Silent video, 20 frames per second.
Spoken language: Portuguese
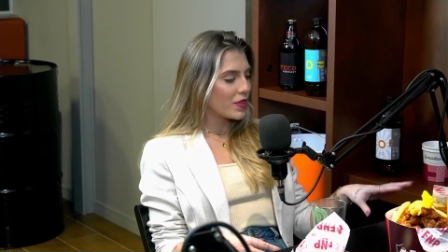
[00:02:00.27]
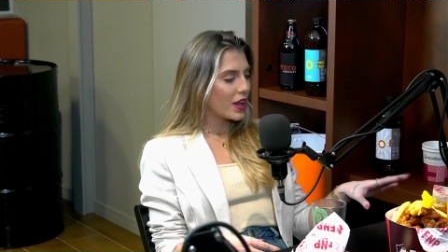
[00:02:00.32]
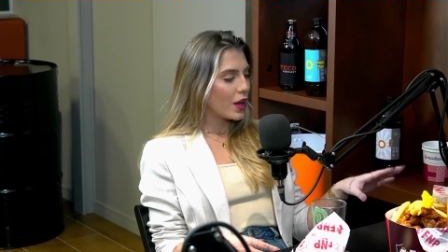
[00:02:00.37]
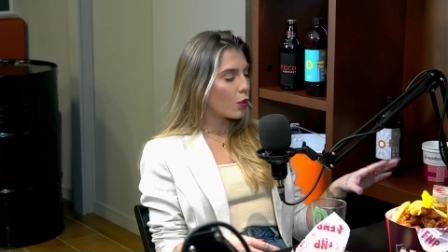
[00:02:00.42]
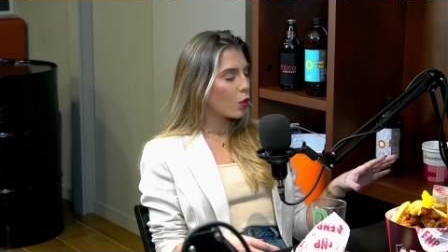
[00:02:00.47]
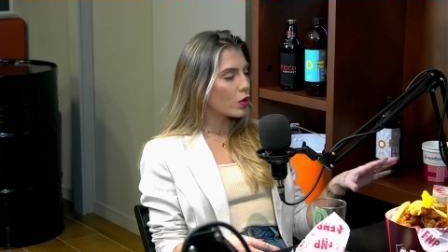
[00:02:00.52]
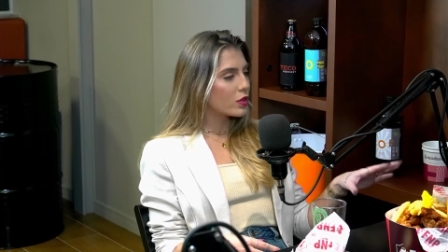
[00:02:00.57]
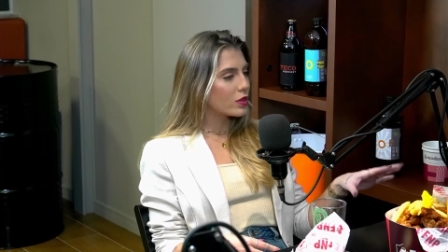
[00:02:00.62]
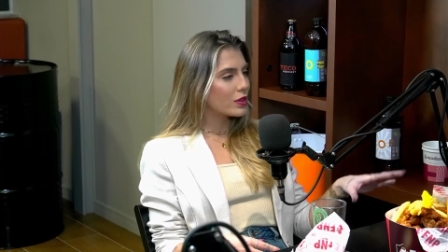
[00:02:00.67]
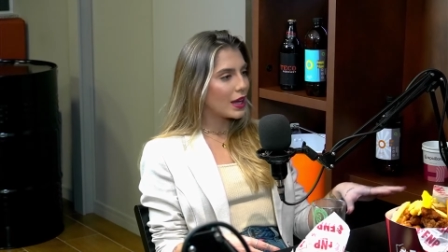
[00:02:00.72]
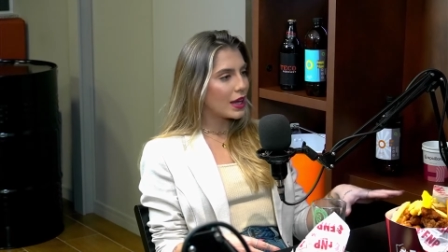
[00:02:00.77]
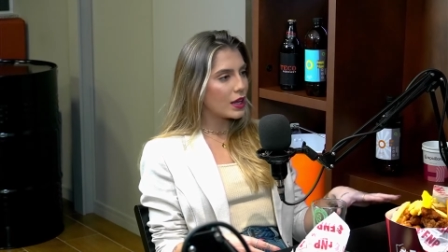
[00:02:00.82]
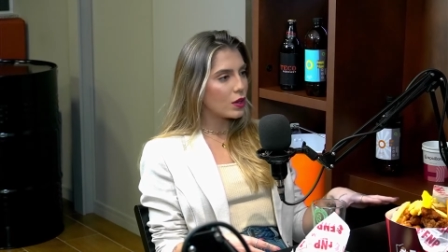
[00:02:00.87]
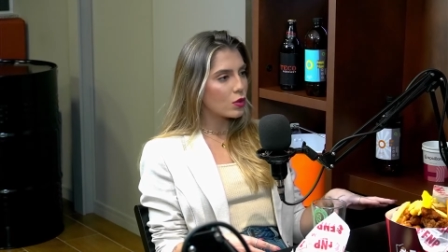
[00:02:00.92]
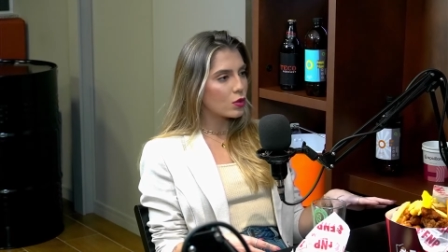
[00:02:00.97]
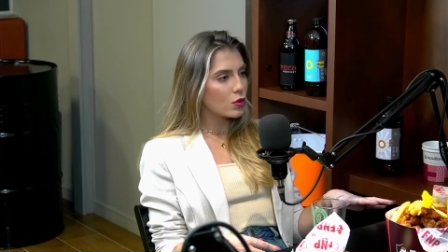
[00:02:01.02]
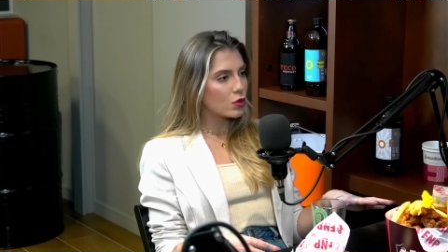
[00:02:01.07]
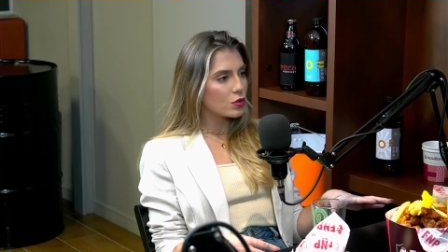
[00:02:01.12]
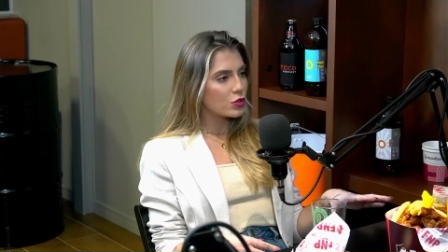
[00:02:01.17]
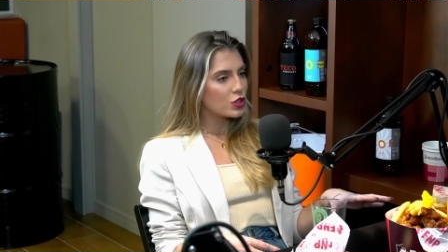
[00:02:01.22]
Eu
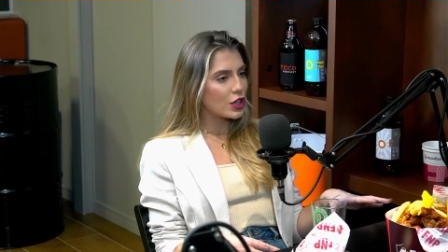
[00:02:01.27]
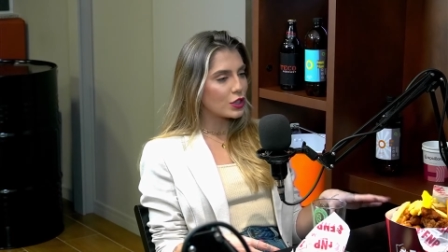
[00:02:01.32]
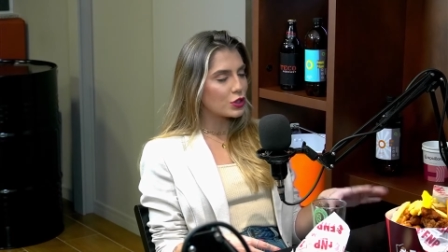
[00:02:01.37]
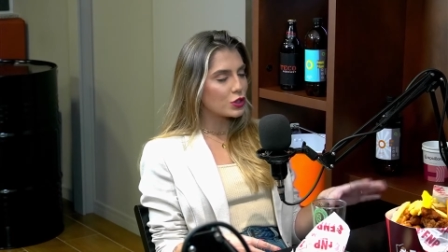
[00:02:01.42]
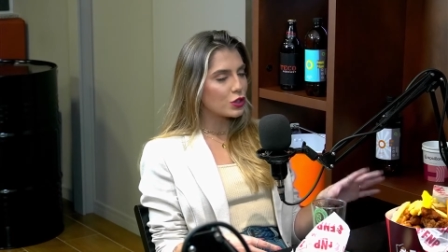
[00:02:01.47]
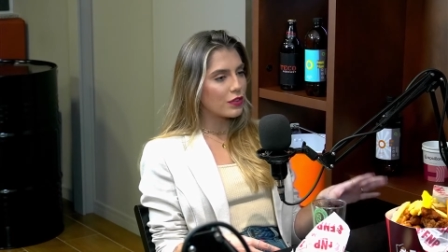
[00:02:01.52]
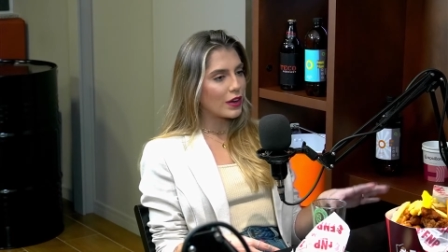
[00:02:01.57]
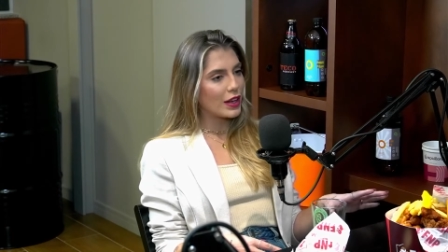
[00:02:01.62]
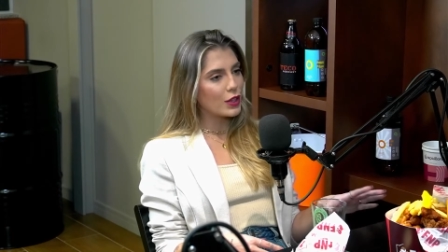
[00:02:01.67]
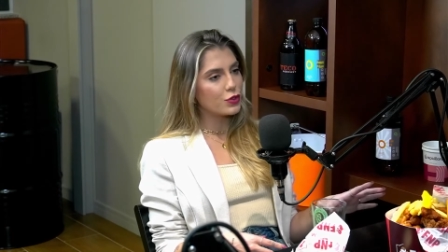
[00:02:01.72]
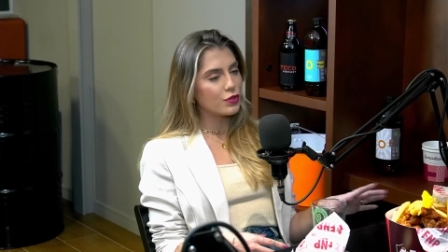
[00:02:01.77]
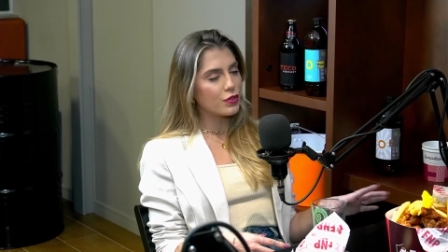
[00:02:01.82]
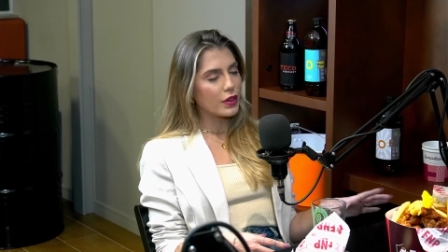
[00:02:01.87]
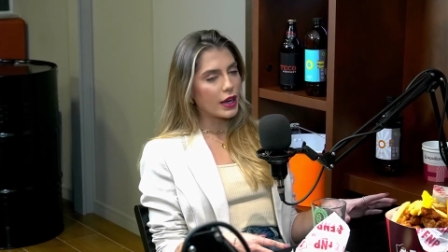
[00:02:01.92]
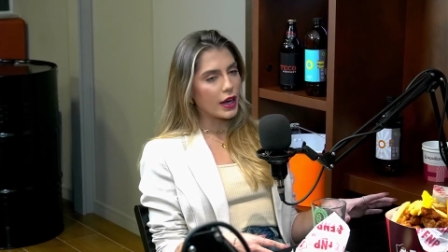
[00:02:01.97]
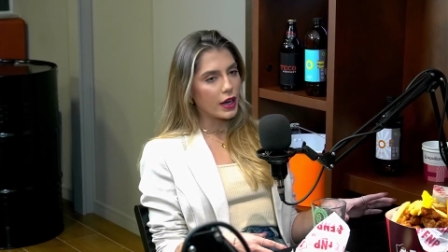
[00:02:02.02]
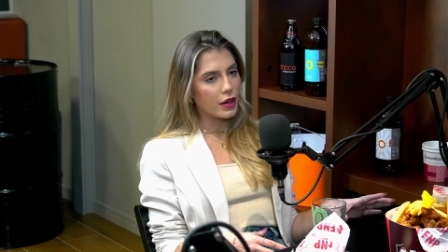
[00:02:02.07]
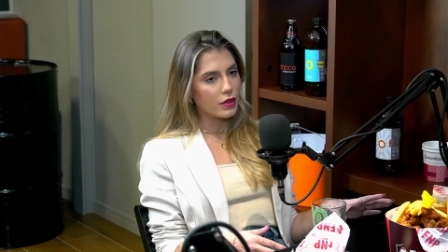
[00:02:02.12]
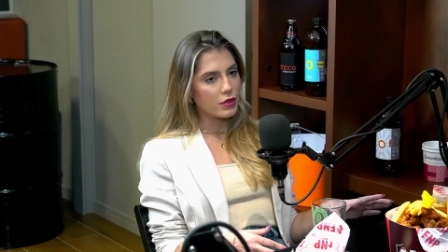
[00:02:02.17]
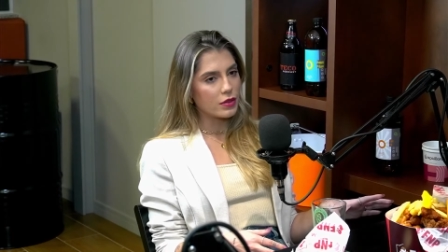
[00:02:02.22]
odeio gente que fala devagar.